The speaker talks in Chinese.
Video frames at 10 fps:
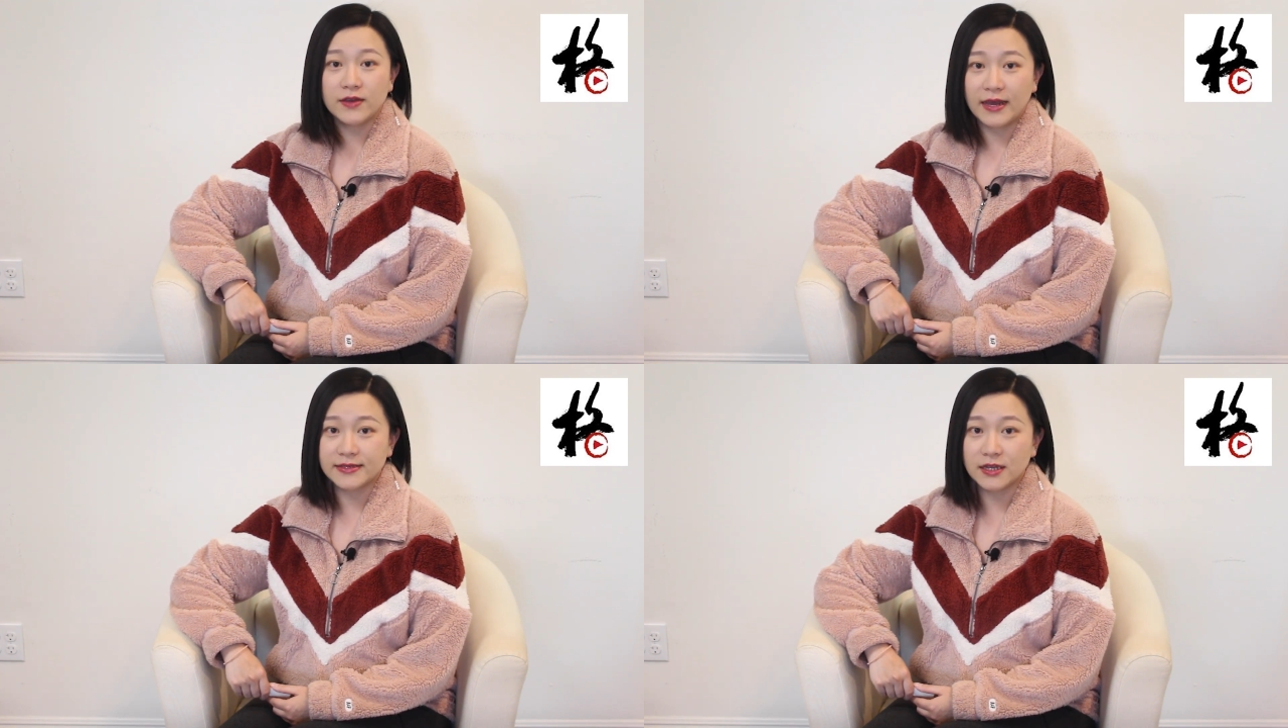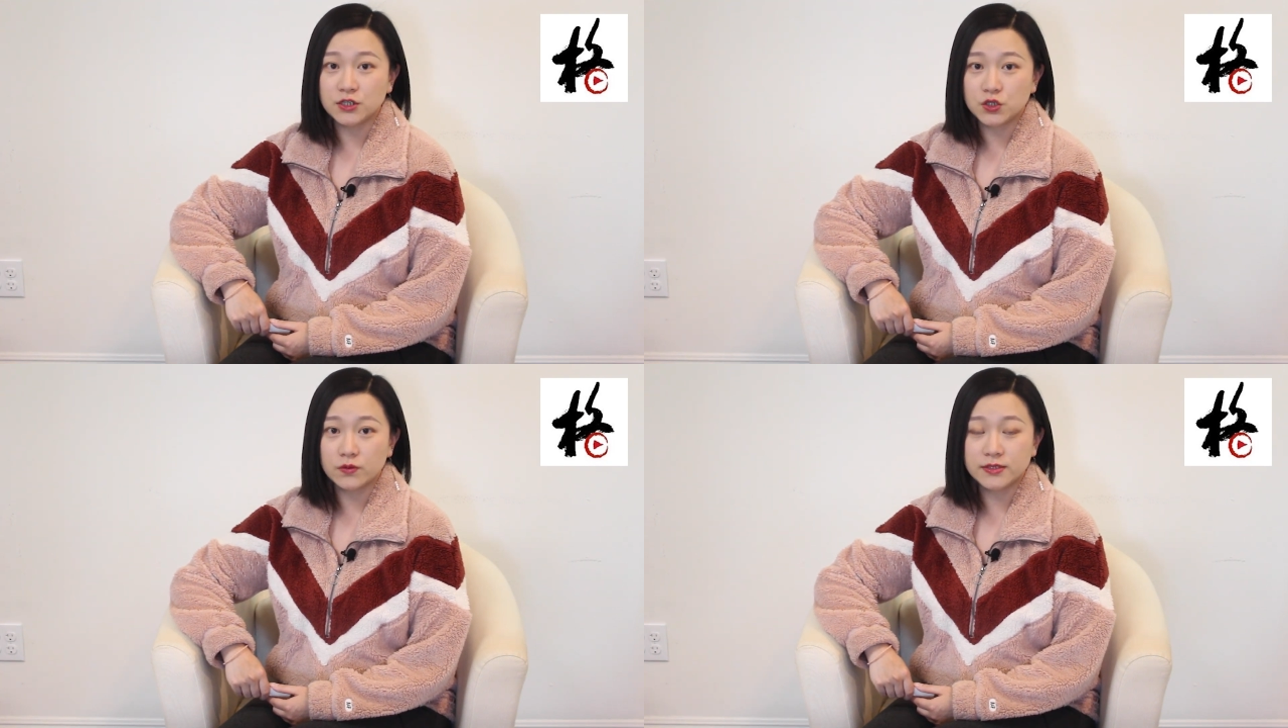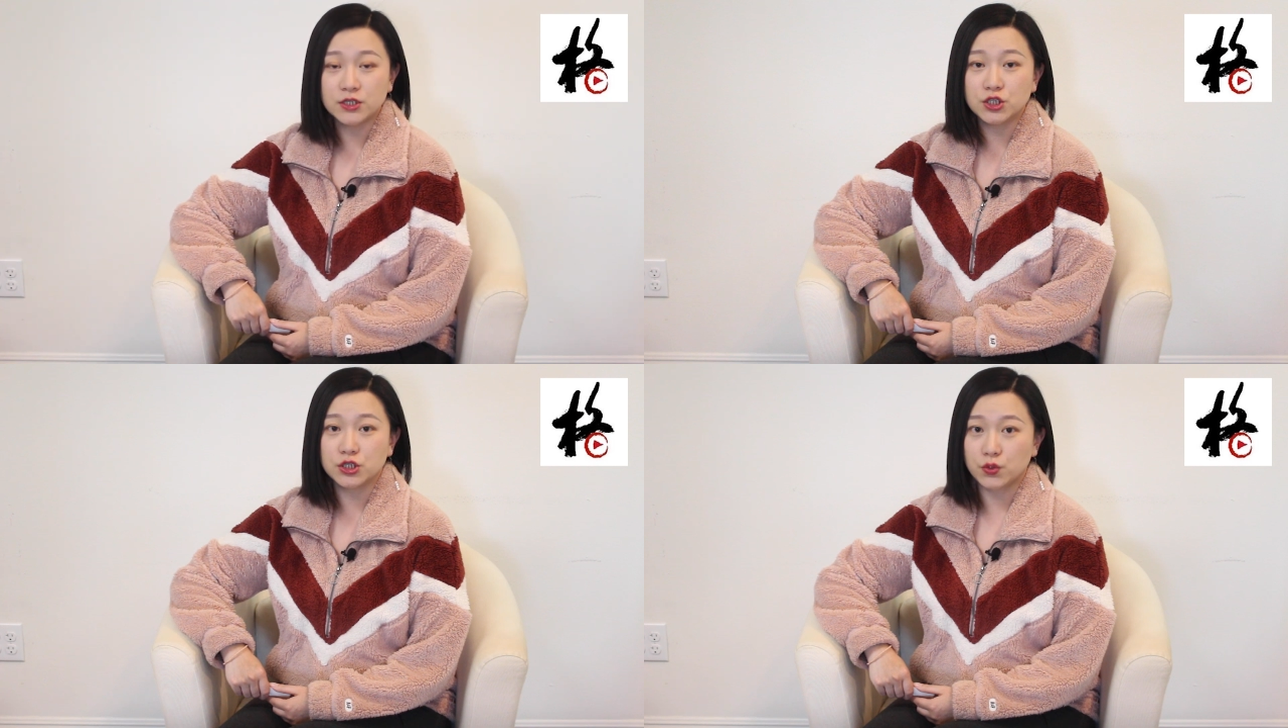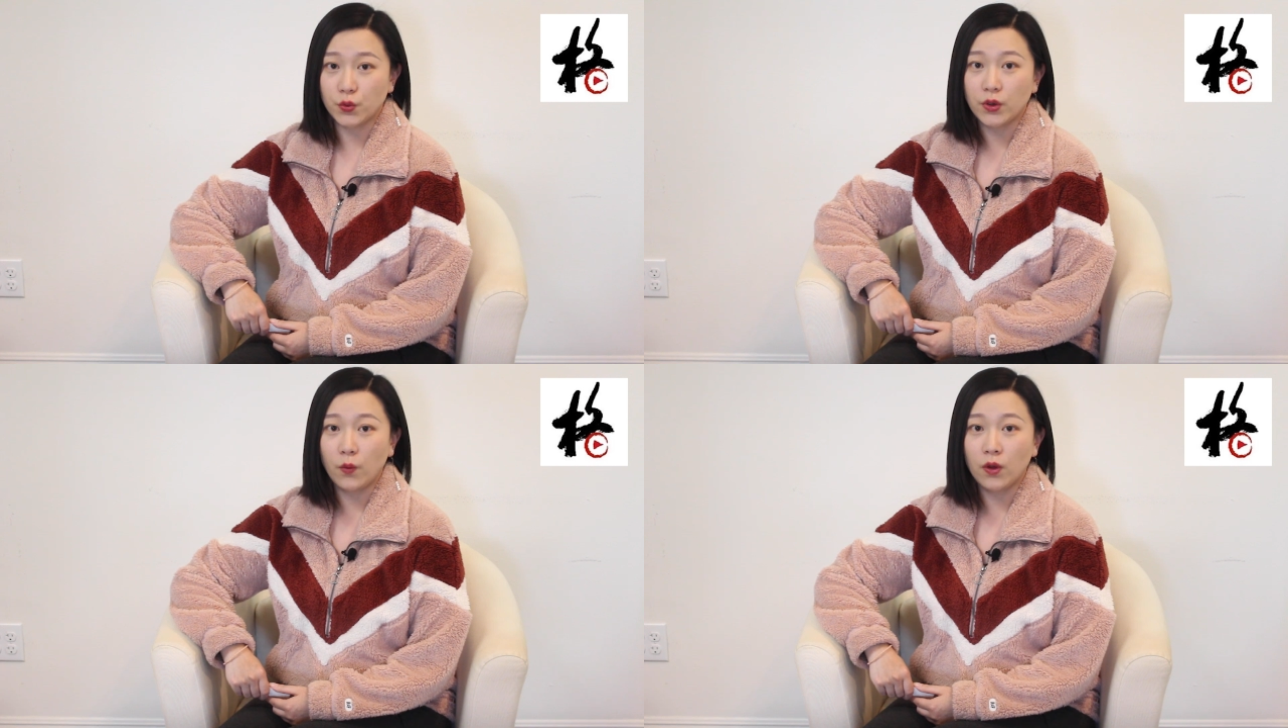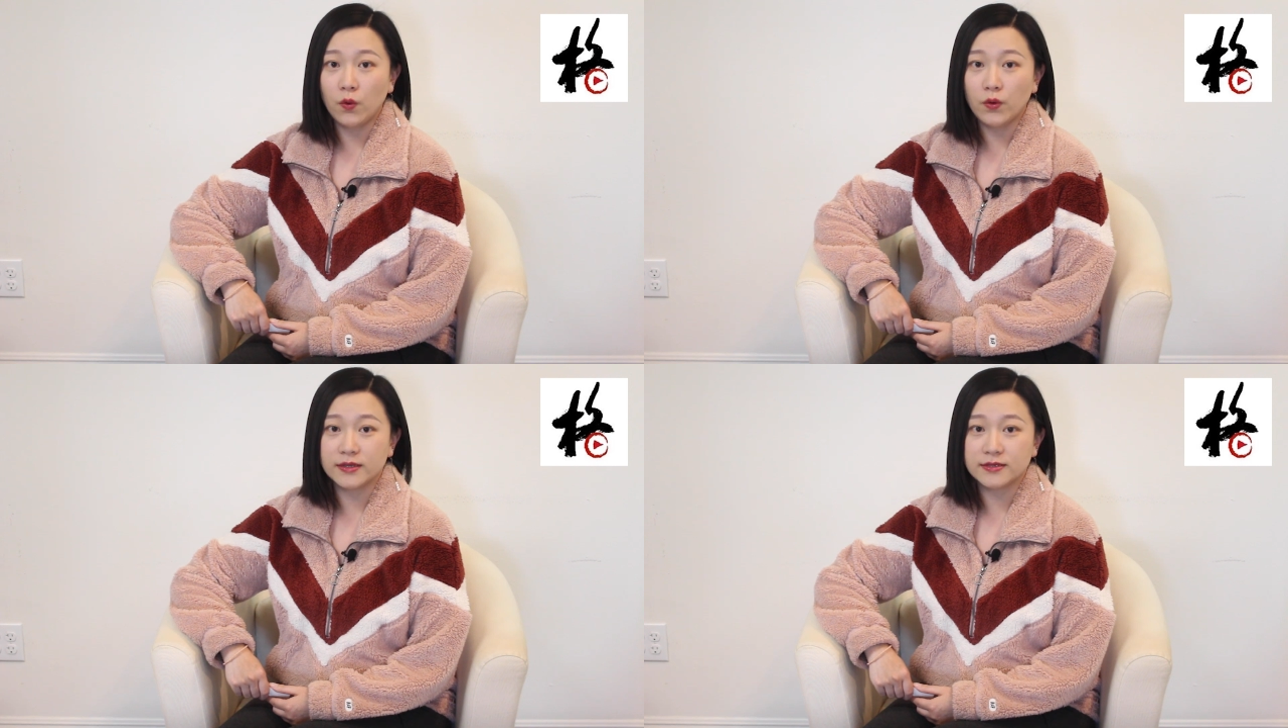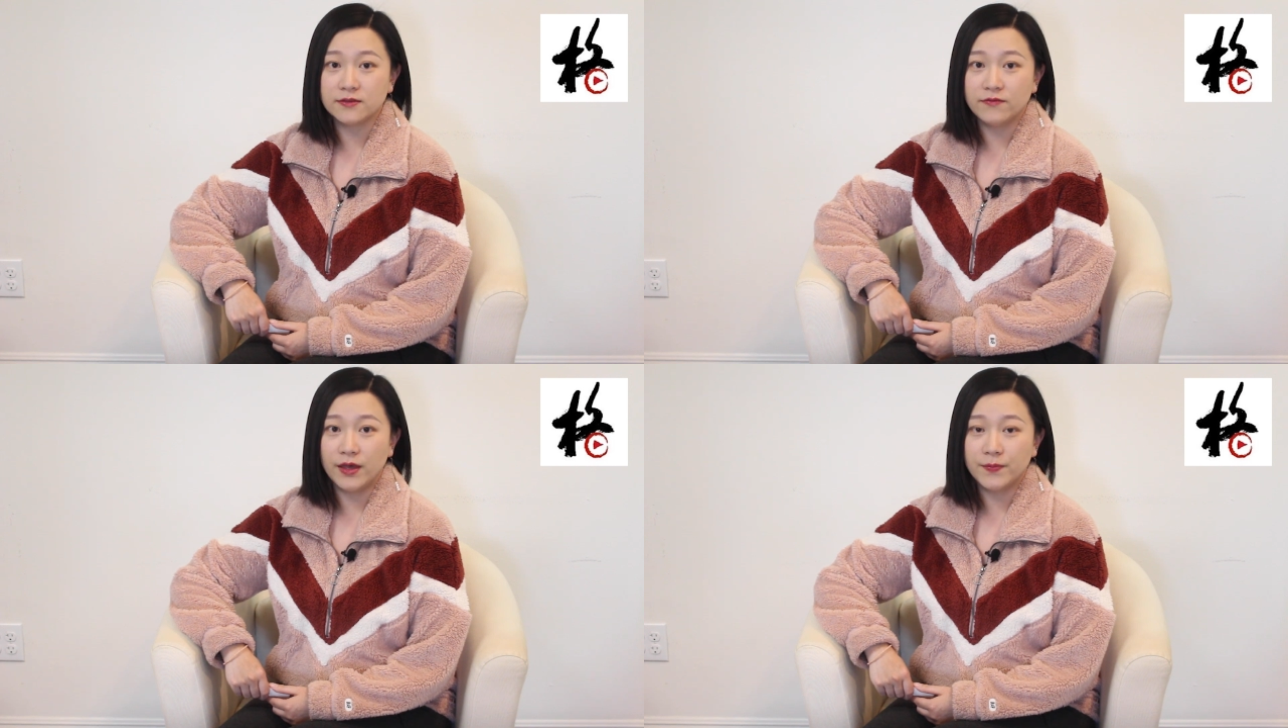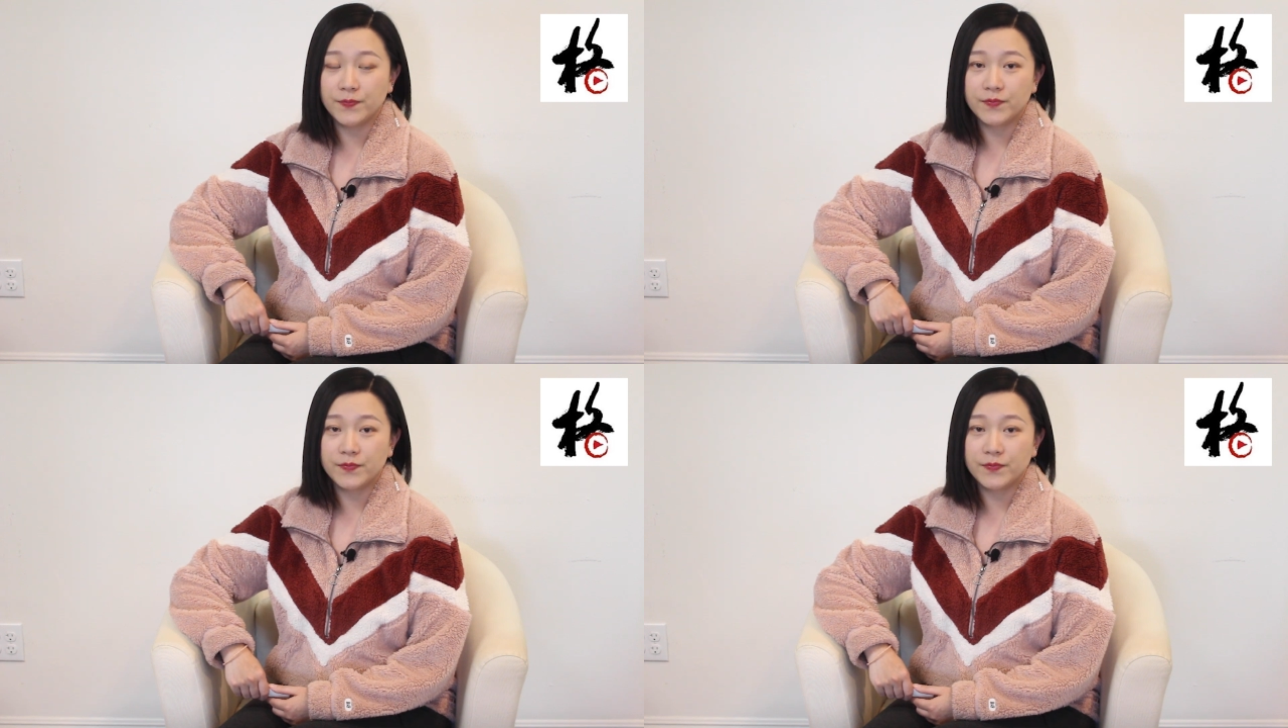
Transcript: 未来三周禁止退换货的新闻。